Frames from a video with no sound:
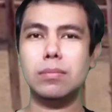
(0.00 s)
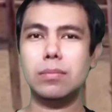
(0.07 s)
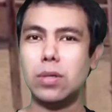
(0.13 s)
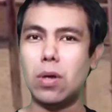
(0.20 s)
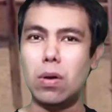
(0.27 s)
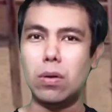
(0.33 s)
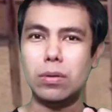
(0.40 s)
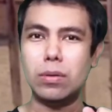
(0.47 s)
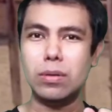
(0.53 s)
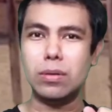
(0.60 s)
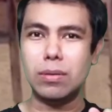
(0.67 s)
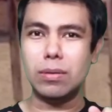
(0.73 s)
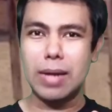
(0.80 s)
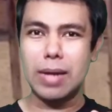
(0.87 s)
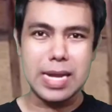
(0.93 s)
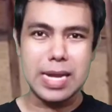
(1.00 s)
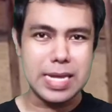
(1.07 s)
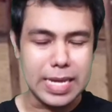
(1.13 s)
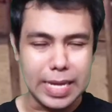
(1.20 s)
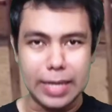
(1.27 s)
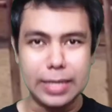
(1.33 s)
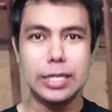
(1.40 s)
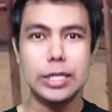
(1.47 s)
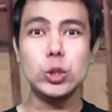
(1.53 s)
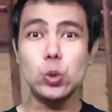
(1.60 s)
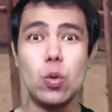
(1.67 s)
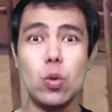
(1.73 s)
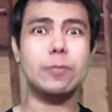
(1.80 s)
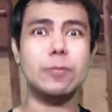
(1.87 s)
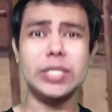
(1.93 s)
ของรายละเอียดที่
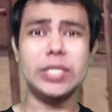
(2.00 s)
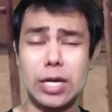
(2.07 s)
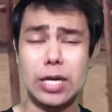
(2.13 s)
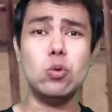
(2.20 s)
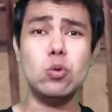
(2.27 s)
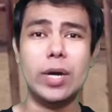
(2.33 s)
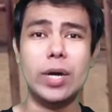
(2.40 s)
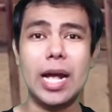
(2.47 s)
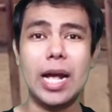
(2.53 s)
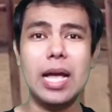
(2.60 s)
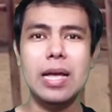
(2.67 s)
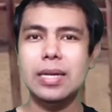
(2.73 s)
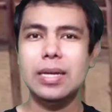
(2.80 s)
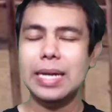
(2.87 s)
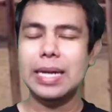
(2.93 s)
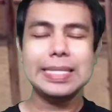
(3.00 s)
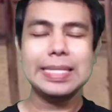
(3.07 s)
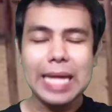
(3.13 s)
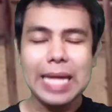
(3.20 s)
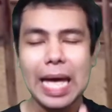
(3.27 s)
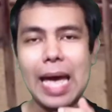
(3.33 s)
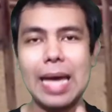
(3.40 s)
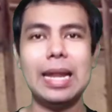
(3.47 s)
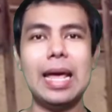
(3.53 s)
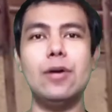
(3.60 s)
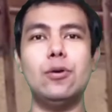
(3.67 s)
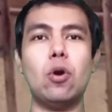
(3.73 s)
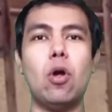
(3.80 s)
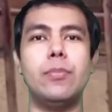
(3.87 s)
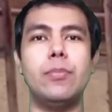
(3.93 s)
สู้กับเสืออยู่นะน่าจะถ่ายหลา
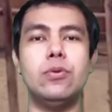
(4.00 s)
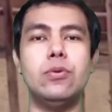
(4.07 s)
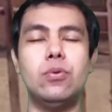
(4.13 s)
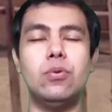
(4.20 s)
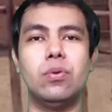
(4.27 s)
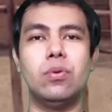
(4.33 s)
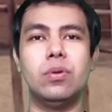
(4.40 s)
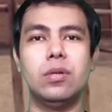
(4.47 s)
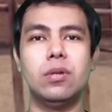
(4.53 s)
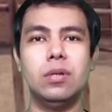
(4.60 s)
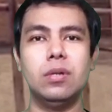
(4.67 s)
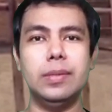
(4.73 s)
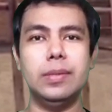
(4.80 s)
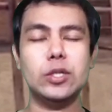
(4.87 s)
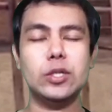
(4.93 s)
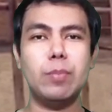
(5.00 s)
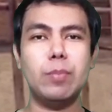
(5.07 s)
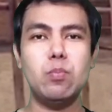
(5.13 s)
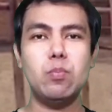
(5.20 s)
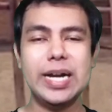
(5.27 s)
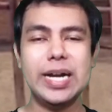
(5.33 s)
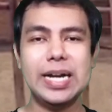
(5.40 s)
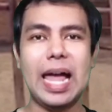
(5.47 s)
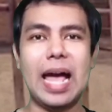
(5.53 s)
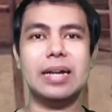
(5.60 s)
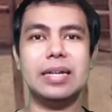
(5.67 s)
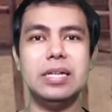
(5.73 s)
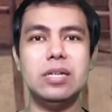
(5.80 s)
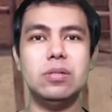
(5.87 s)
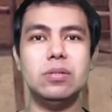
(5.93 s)
ยรอบอยู่ เพราะฉะนั้นเป็นเบื้องหลั
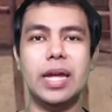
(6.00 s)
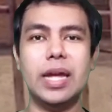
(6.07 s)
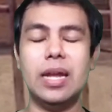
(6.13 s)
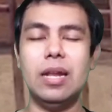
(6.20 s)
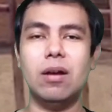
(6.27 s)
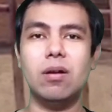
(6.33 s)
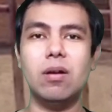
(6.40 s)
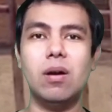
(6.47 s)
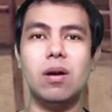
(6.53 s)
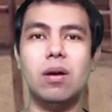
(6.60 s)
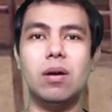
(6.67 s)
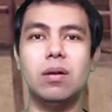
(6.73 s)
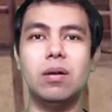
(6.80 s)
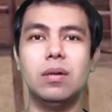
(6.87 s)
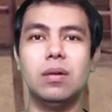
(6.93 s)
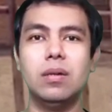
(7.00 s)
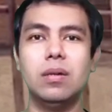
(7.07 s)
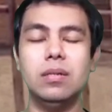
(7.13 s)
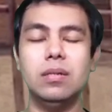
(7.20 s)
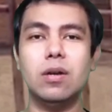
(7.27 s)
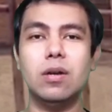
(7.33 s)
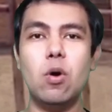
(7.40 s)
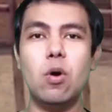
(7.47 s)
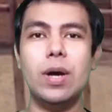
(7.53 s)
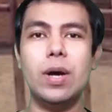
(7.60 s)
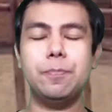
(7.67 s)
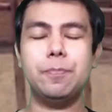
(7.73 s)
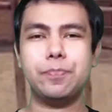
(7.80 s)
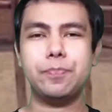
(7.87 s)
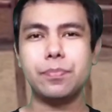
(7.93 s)
งที่เห็นแล้วก็เออเขาบอก
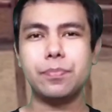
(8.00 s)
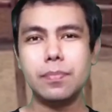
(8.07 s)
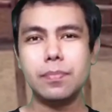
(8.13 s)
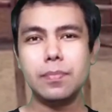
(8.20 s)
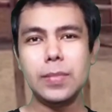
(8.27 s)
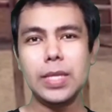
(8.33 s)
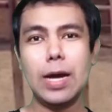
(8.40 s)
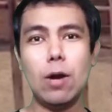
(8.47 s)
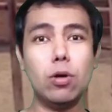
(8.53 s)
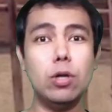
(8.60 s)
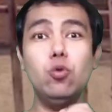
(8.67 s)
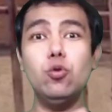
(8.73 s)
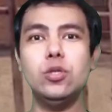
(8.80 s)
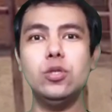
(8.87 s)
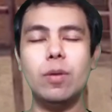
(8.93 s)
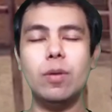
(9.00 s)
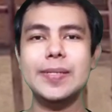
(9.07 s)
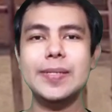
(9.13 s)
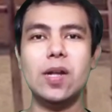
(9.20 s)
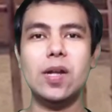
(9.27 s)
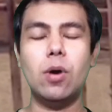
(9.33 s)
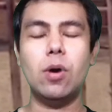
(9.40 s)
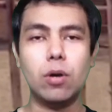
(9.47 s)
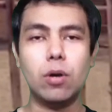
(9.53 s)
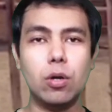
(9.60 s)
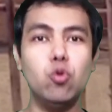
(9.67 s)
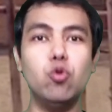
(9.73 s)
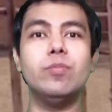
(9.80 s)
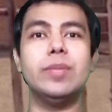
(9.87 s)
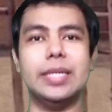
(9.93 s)
ว่าเขาก็ลุ้นตัวพิศารเขาบอกเขา
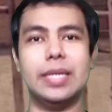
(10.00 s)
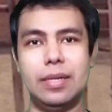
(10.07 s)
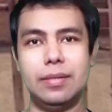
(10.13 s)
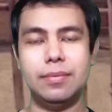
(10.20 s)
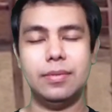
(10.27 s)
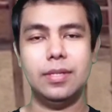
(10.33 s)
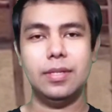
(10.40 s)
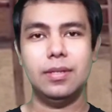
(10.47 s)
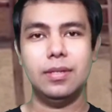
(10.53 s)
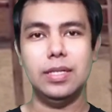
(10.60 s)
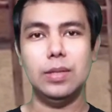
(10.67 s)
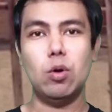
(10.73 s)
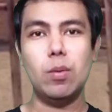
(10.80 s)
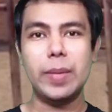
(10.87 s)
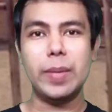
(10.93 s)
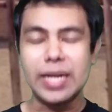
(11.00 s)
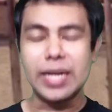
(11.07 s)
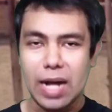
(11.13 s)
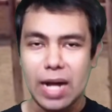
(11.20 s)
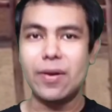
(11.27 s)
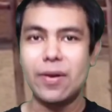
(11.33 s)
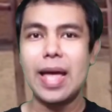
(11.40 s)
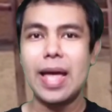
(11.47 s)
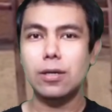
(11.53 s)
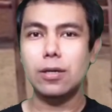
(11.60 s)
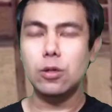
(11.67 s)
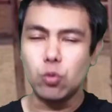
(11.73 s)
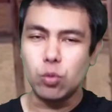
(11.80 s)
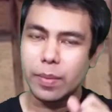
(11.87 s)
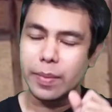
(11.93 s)
ก็ลุ้นเหมือนกันเออเพราะมันเป็นครั้งแรก
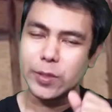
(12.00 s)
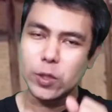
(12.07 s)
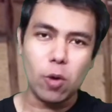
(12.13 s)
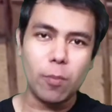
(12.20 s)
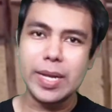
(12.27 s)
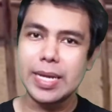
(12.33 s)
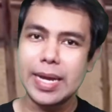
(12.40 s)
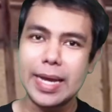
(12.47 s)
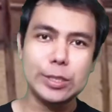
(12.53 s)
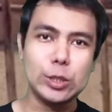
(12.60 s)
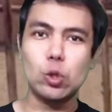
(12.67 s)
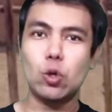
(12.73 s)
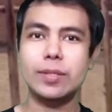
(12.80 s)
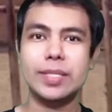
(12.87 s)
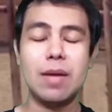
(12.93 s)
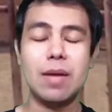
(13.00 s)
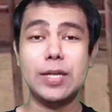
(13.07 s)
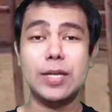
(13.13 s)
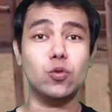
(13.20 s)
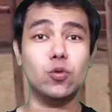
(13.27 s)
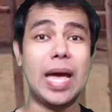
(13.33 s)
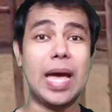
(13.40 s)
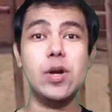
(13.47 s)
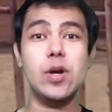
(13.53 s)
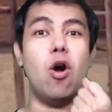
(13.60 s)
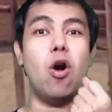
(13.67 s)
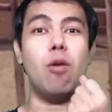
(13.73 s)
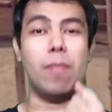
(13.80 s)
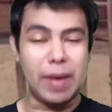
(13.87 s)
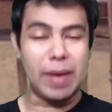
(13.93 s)
ก็รู้ว่ามันจะออกเป็นไงจะตรงใจไหมสุดท้ายมัน
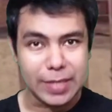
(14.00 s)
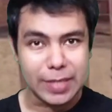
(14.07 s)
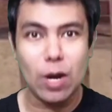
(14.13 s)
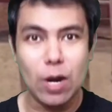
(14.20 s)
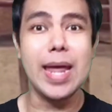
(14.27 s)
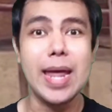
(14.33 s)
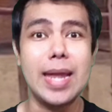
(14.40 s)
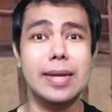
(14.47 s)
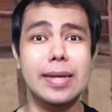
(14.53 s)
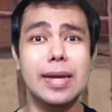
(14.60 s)
ก็ออกมาแบบที่เราเห็น